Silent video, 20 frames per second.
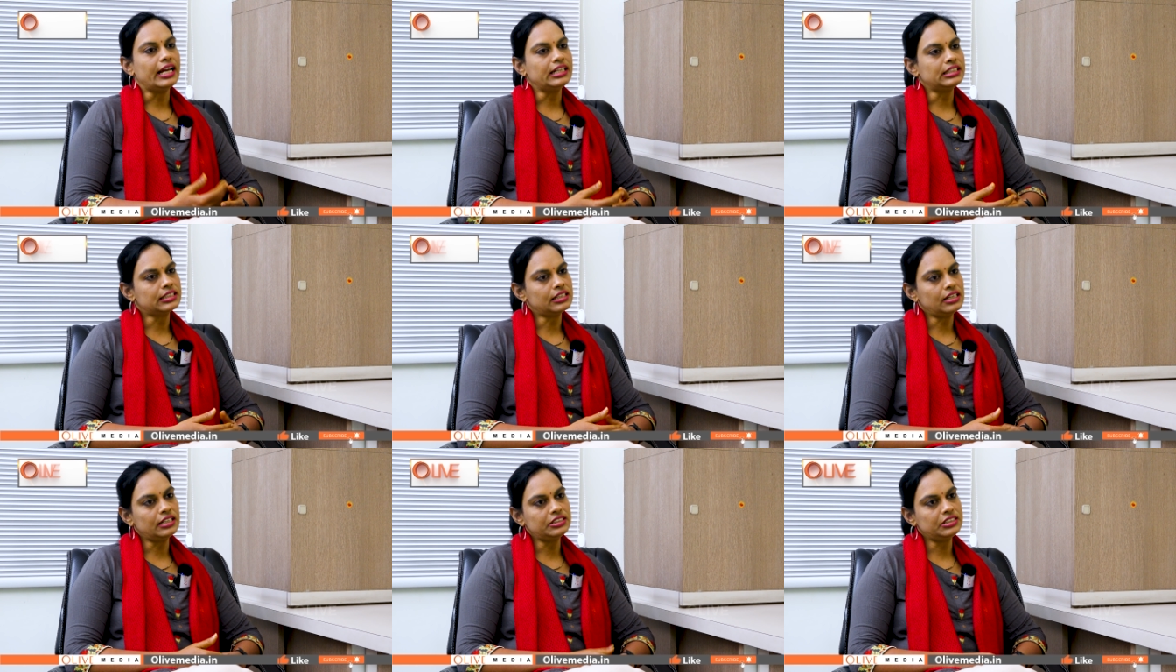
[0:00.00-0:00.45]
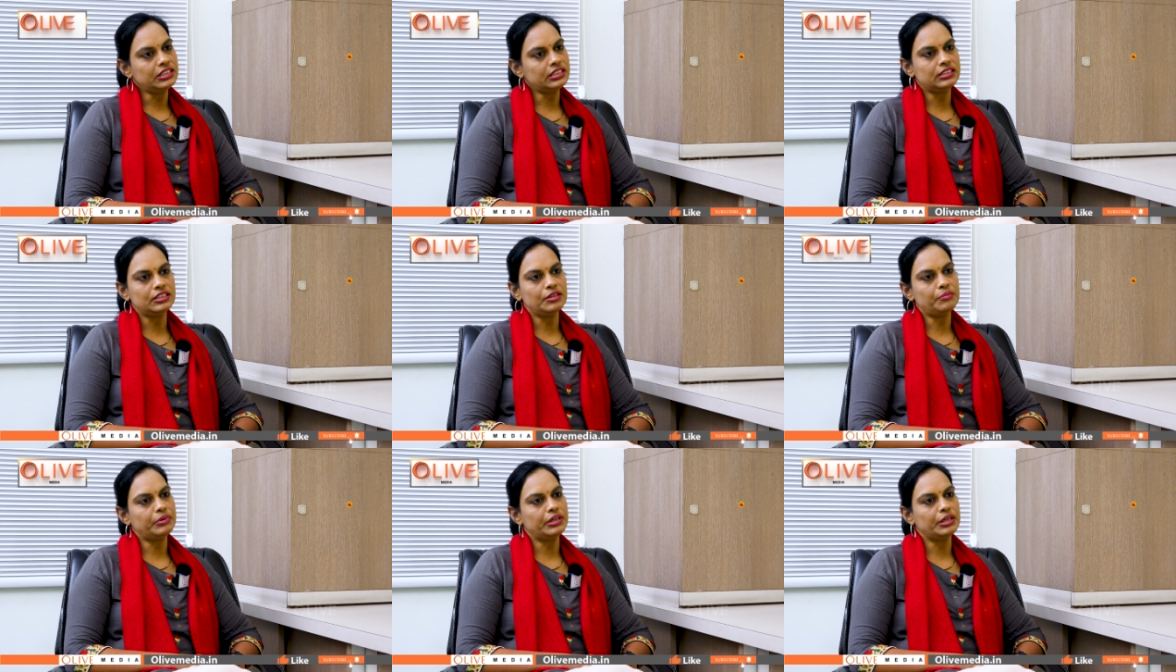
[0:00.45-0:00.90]
డ్యాన్స్ క్లాస్
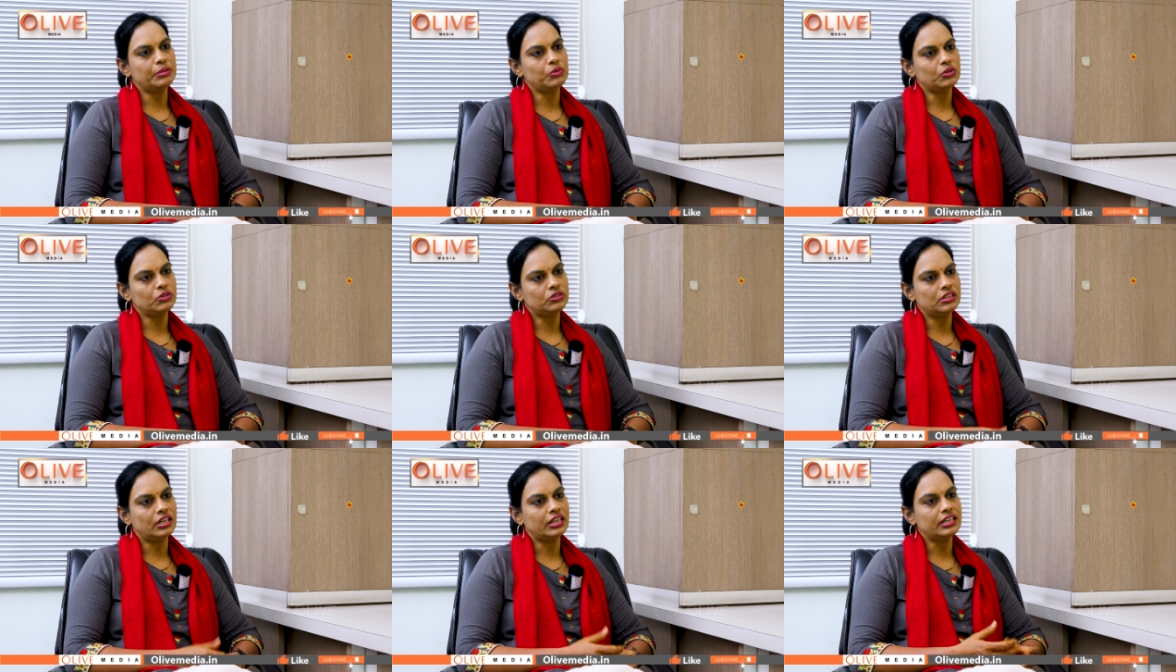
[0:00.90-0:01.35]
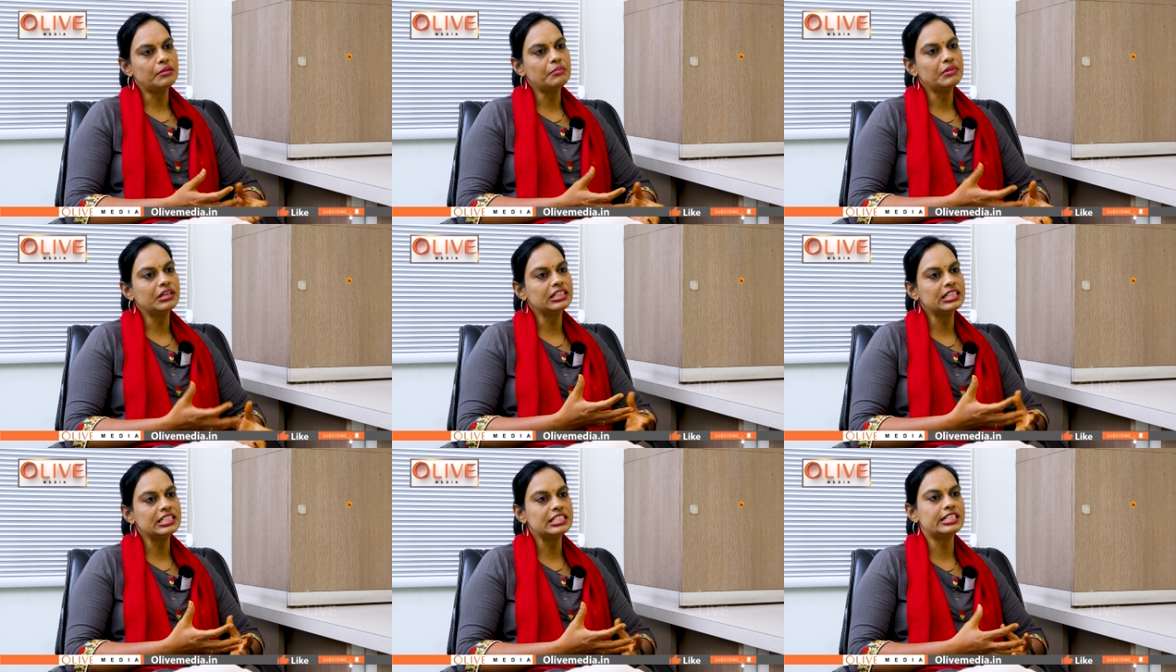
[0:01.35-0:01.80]
చేసినప్పుడు ఏమవుతుందంటే
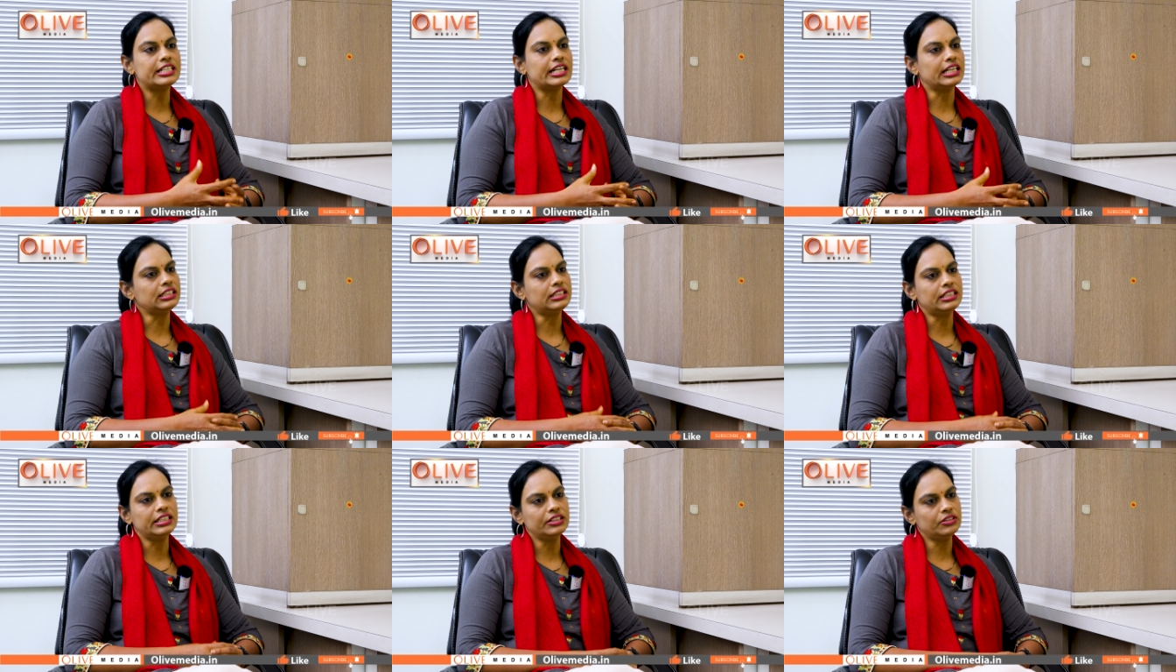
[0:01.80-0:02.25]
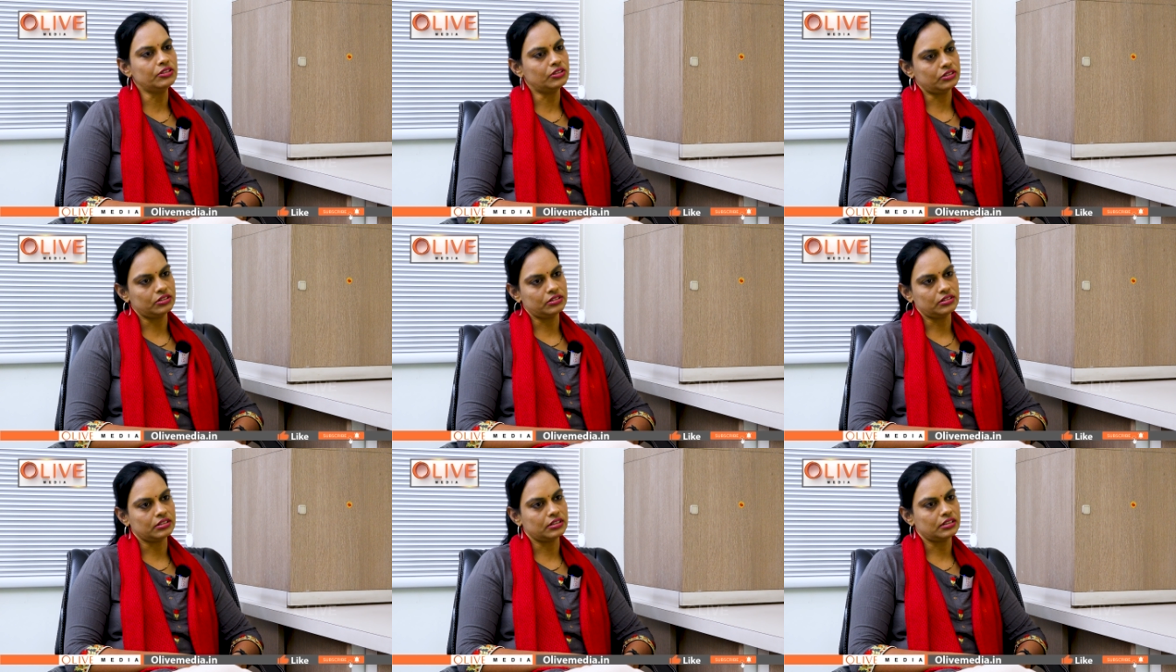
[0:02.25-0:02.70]
మనకి స్ట్రెంగ్
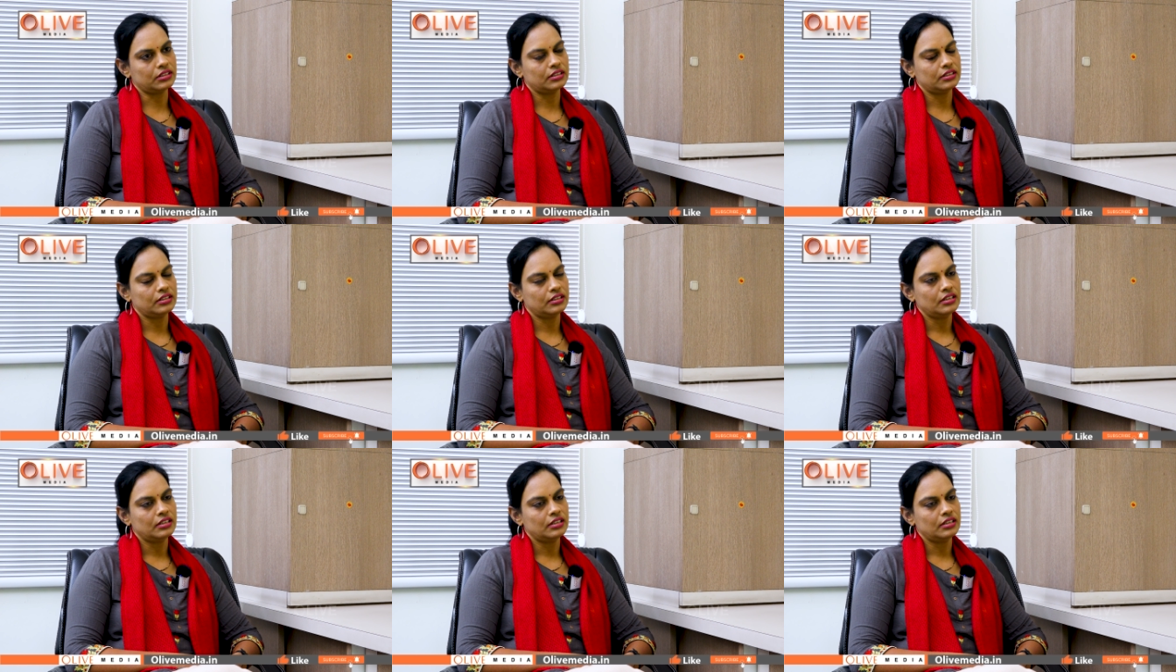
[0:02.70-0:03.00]
వస్తుంది